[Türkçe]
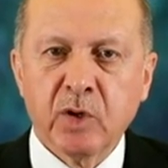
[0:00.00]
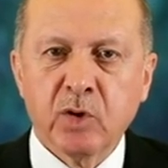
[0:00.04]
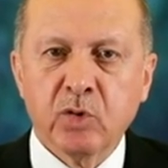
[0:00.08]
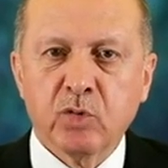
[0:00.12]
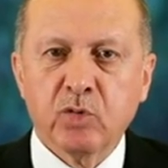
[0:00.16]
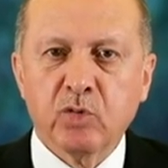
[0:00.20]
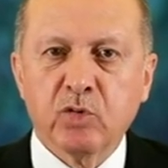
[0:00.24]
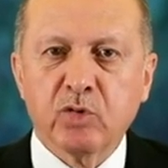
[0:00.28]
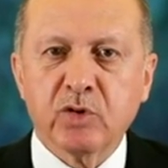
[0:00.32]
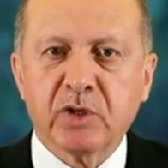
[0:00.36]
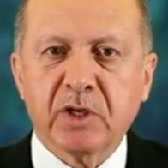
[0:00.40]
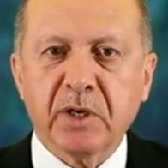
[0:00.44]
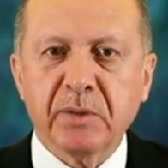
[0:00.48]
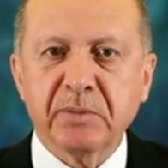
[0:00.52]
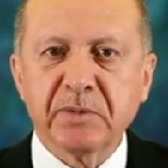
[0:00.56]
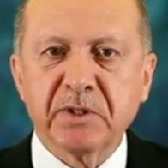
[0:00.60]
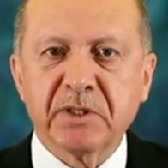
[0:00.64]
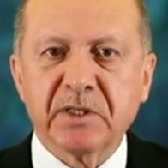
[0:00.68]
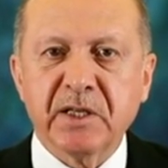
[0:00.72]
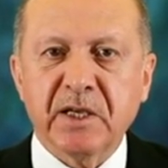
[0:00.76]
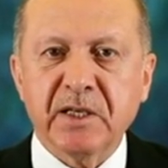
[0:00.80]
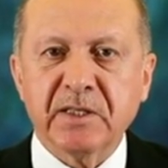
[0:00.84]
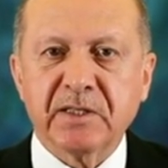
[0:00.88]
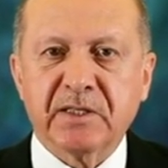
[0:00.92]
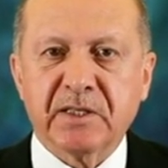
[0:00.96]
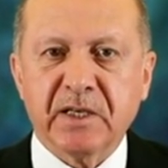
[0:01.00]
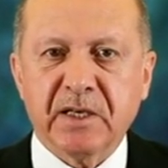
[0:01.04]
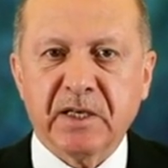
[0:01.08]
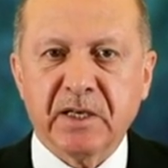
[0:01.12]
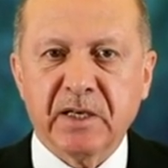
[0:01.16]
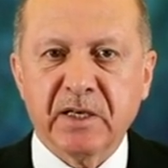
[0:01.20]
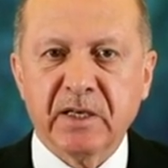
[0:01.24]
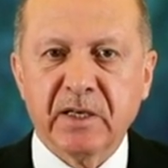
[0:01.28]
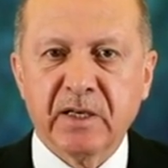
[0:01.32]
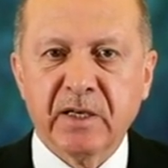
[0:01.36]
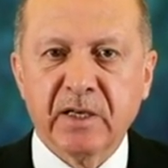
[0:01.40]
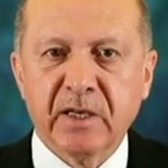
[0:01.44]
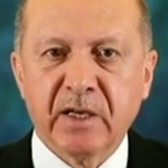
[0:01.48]
Ülkemizde ise
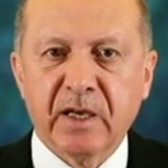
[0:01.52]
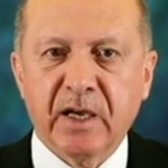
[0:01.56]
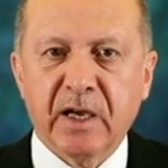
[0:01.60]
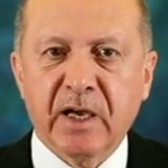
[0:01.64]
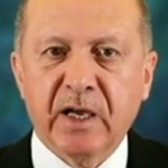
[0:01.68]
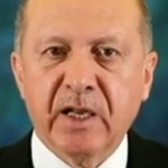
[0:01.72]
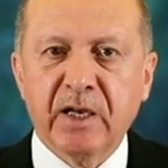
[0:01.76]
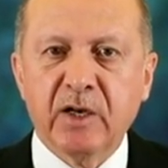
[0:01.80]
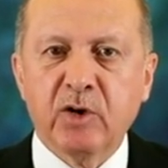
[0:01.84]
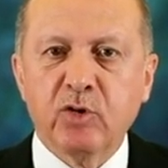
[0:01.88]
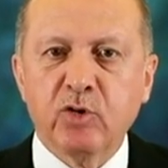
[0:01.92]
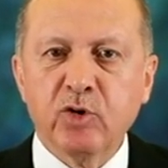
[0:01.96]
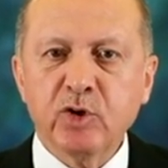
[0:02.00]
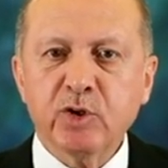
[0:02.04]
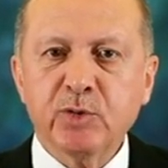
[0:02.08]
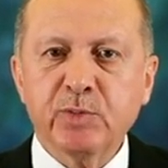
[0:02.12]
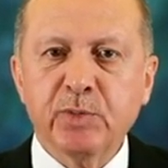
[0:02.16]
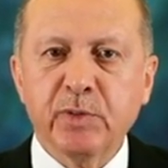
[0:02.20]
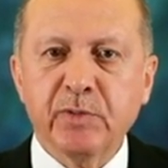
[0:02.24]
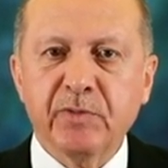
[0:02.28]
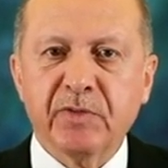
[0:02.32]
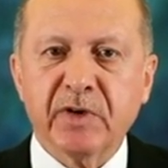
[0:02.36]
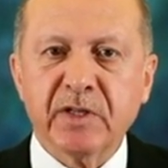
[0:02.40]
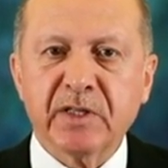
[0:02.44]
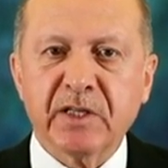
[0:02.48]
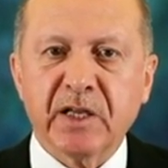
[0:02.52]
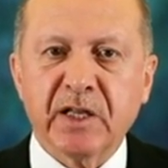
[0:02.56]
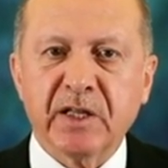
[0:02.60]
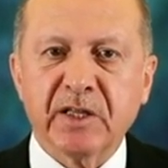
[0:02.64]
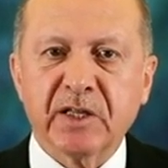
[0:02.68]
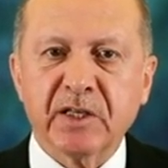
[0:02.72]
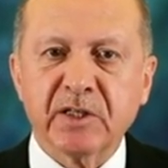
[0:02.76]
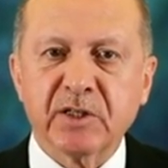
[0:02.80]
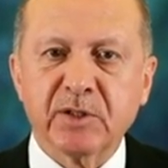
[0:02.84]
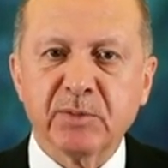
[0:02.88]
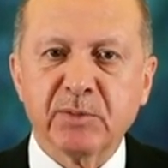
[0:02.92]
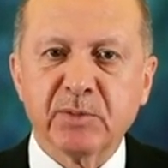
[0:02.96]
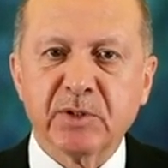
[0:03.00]
53 bin
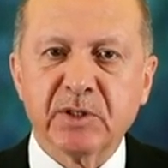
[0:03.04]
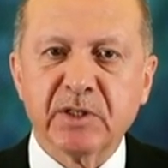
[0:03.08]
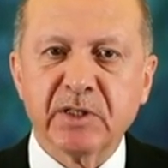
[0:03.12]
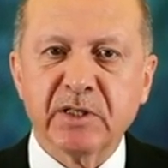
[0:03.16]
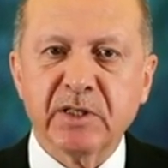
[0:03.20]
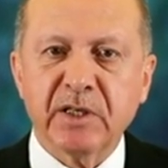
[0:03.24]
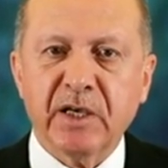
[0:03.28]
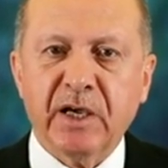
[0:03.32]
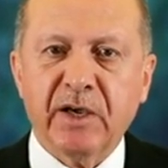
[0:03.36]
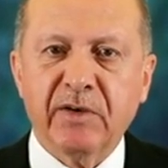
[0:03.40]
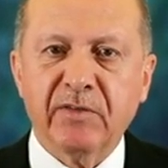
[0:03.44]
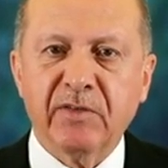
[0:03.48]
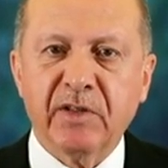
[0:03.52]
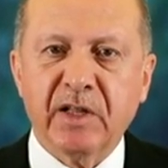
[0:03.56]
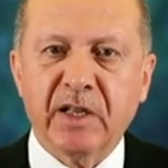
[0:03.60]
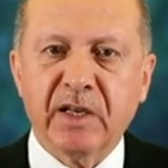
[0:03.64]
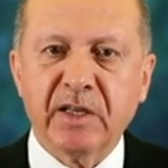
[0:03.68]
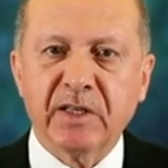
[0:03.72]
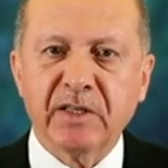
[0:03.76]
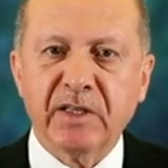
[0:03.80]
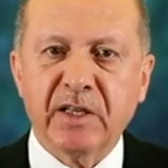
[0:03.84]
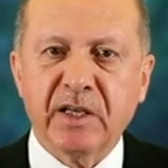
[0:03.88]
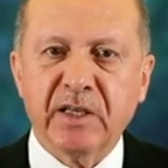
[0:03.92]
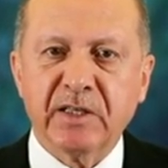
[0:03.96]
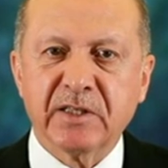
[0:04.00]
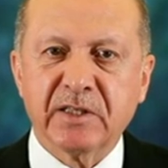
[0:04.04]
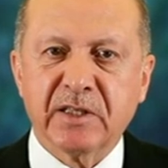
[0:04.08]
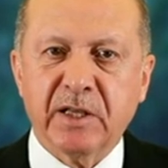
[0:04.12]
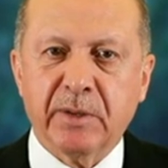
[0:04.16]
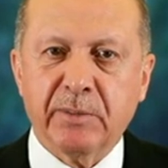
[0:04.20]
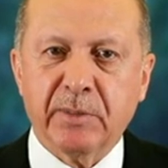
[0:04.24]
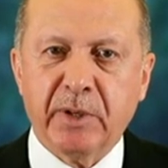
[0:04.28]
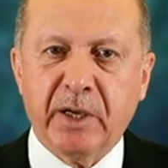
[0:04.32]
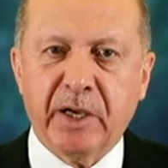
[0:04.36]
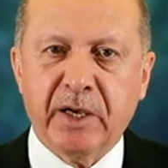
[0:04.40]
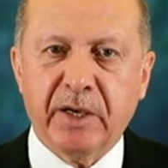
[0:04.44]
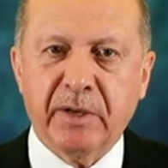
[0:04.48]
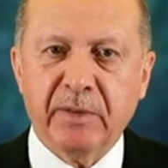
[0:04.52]
vatandaşımızı evlerinde
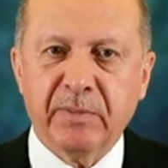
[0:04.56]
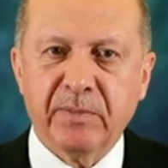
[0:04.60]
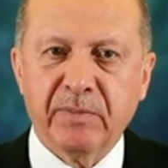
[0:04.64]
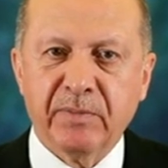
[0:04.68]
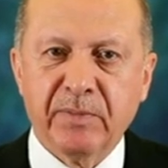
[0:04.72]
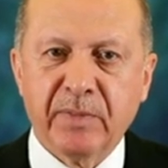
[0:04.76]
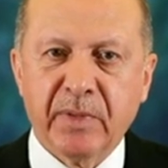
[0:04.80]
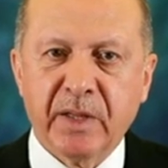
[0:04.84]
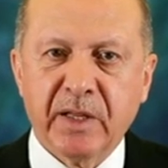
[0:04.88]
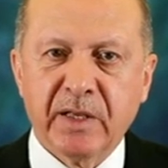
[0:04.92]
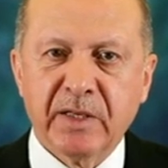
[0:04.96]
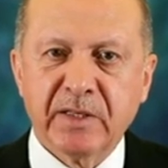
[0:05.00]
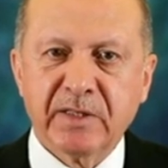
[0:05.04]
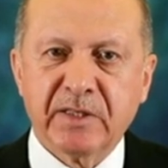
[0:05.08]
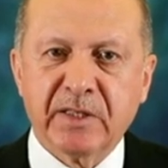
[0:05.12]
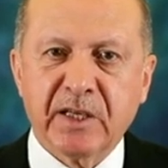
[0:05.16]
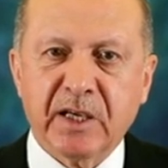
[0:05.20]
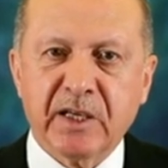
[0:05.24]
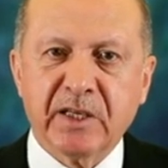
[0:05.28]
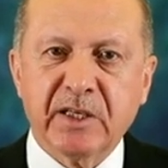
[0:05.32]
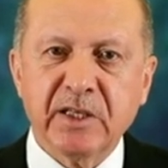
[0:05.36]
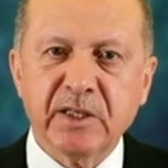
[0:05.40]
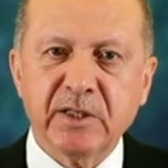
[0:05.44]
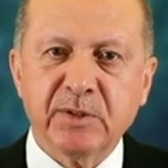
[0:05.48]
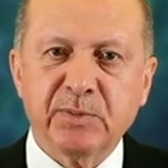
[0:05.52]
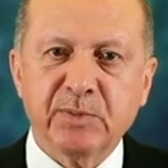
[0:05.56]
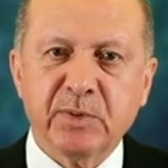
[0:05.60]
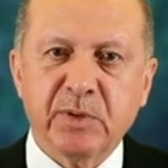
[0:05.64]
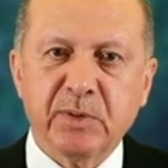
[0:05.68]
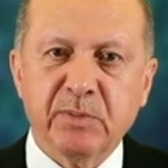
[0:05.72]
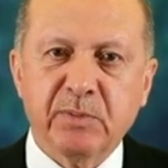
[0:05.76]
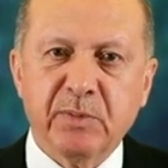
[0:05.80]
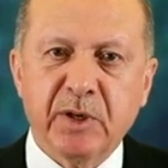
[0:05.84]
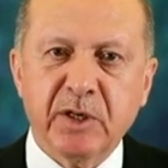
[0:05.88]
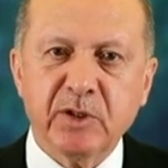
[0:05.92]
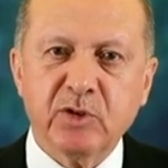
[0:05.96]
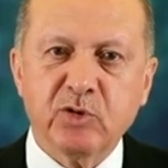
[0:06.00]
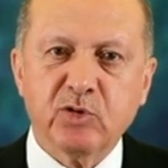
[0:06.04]
izlemeye,
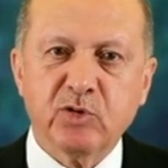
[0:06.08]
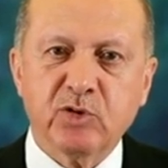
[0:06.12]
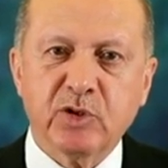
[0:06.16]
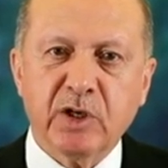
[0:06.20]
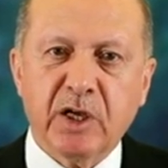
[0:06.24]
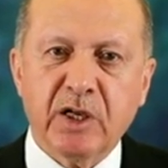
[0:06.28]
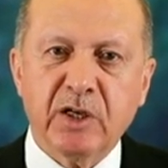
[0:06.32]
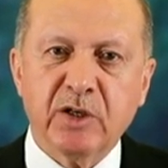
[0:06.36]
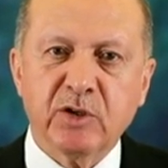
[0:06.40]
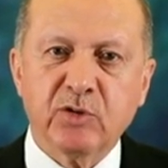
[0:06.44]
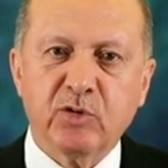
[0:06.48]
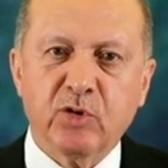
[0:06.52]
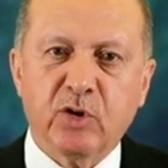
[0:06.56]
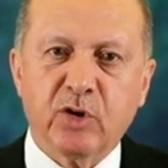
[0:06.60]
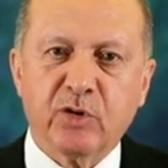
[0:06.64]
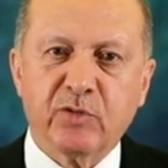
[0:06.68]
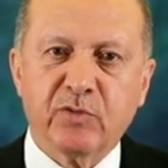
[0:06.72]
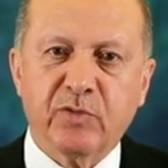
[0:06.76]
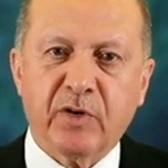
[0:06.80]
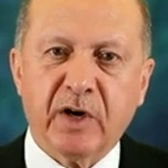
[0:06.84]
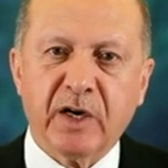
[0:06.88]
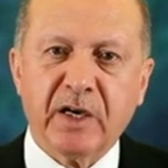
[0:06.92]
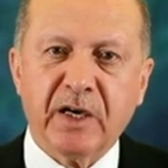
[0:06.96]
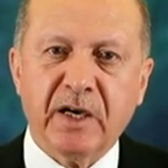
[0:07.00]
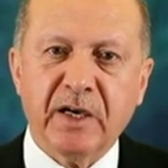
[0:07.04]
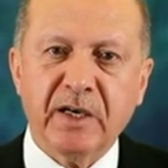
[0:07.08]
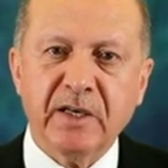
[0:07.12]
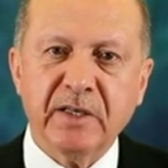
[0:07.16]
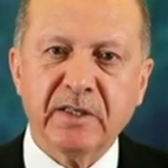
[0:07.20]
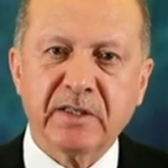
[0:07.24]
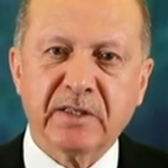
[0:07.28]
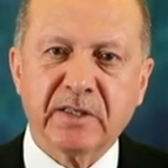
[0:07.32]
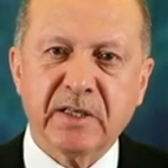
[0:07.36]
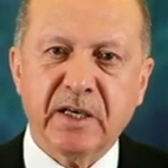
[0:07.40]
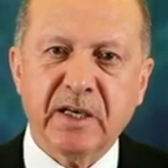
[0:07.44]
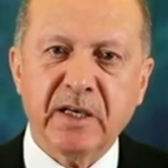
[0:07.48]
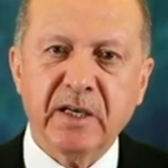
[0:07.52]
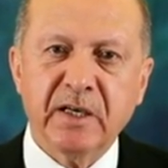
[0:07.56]
8554 vakayı
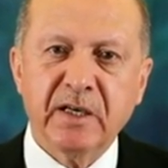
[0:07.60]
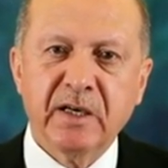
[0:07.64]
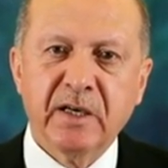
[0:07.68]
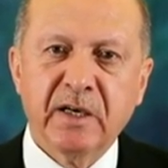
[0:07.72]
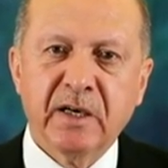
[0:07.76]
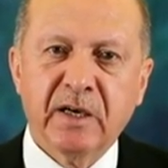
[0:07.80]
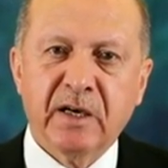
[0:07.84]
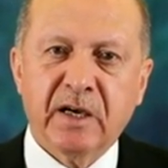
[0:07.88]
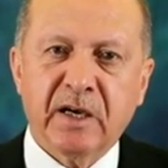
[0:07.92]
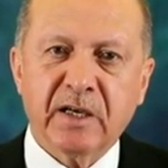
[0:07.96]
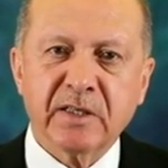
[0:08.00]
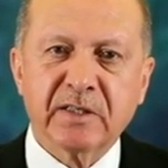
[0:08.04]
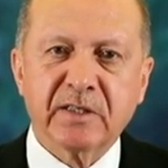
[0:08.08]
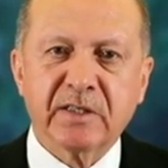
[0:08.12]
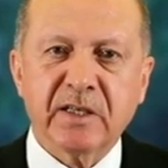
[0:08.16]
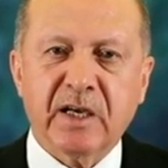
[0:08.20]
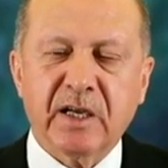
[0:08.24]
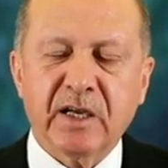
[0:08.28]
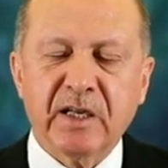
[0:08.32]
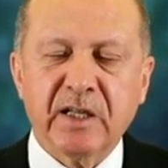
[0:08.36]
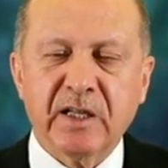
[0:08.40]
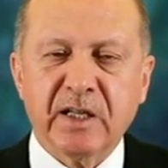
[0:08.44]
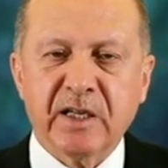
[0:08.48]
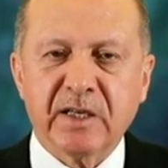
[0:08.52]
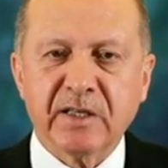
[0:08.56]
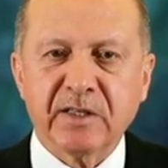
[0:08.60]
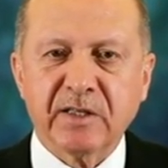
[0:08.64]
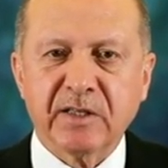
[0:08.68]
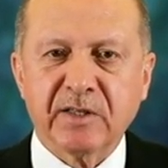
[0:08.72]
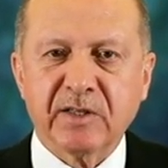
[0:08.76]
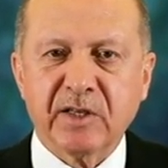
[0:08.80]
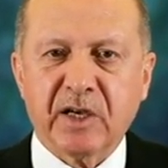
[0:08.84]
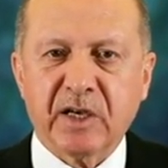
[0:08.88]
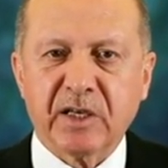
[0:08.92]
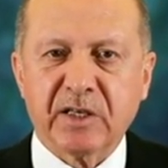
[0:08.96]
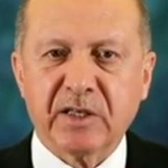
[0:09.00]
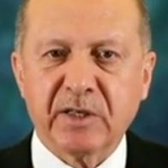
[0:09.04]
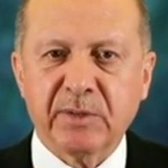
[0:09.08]
ise hastanelerde
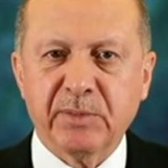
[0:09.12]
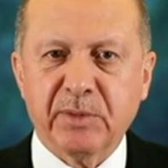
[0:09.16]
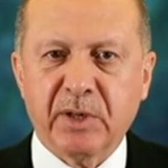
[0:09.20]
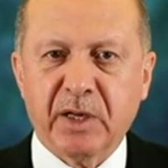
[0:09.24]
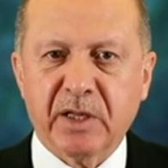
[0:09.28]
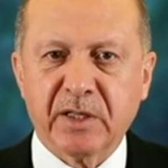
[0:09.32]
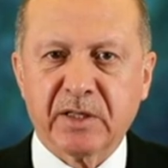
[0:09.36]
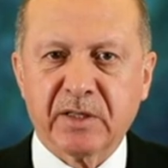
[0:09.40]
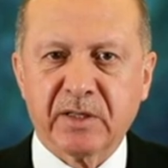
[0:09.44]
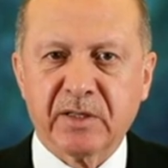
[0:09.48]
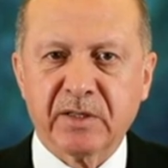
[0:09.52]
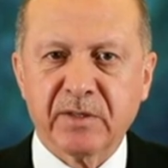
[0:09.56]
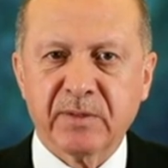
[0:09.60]
takibi aldık.